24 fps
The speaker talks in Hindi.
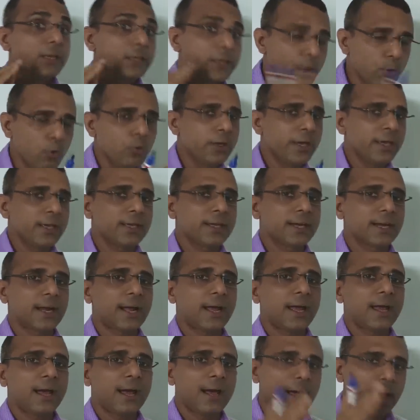क्यों नहीं
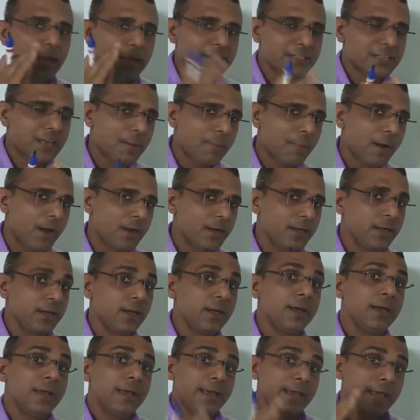कराया ऐसा
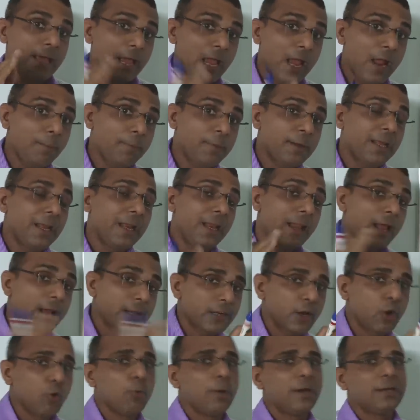मान्य ए
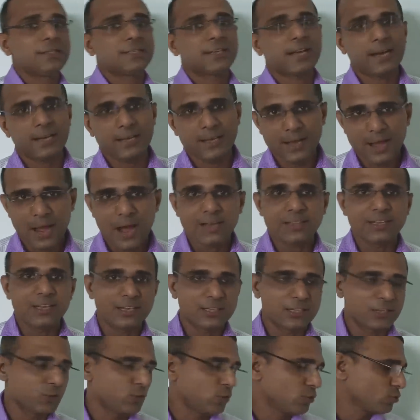लखनऊ बेंच का यह
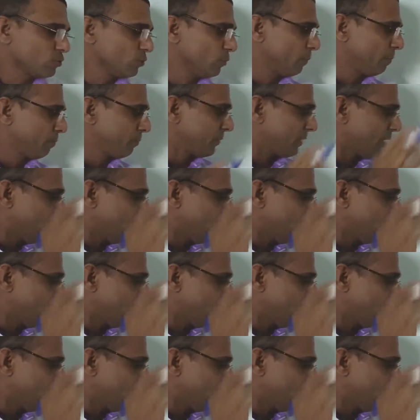आदेश है दोस्तों